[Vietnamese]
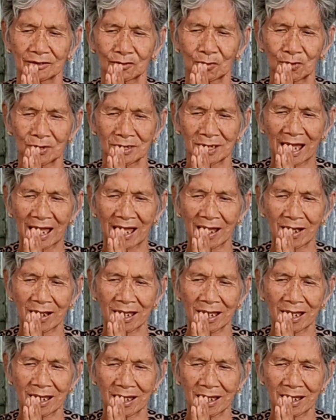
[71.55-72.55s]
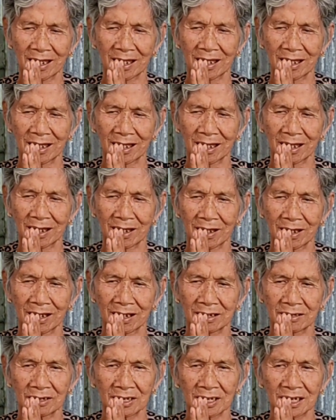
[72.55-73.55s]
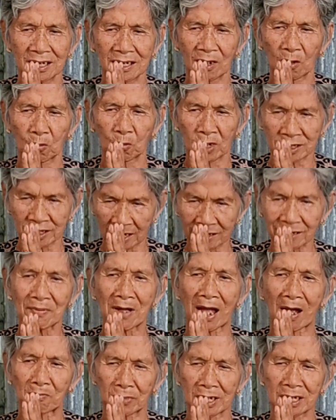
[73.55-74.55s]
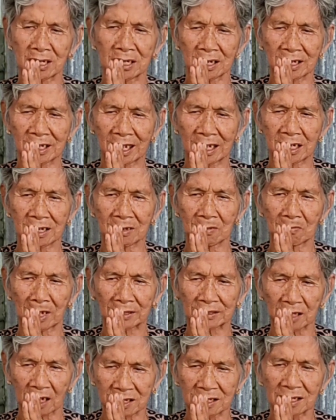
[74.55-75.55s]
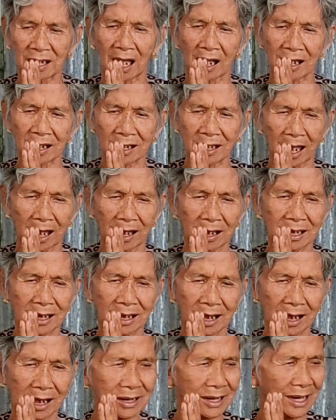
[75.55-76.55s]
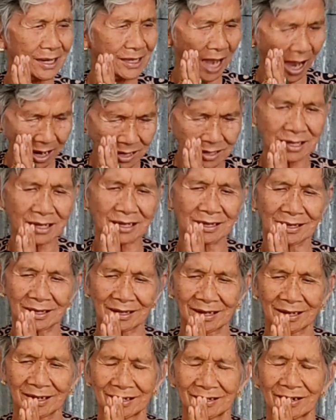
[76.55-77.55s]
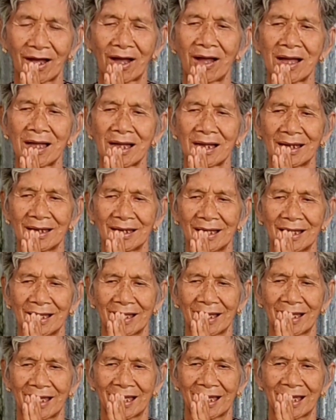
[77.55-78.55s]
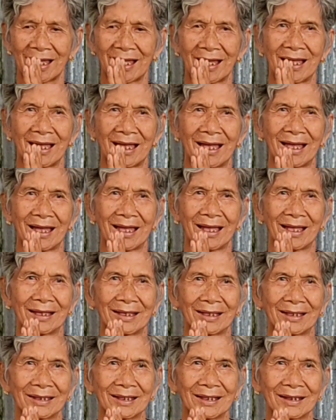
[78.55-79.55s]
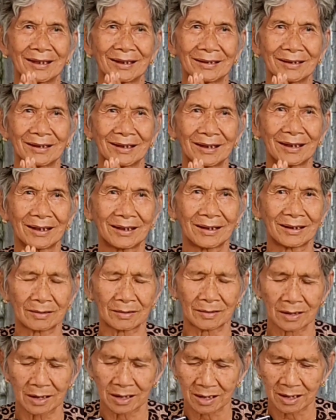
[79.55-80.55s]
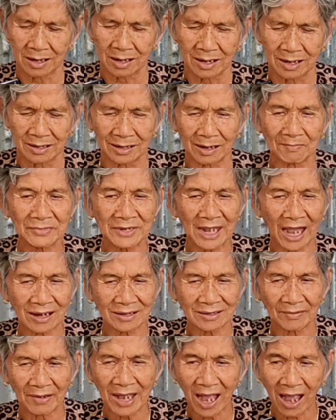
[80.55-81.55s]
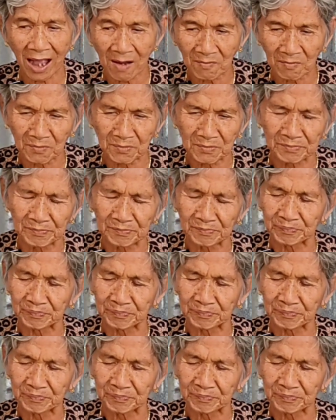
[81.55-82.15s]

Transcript: tôi là nói là huynh thể cấp hồng đi nói vậy đi bà tư ở ở ở ranh giới đó bà bà trình bày về năm dần cho bà con biết năm dần phải không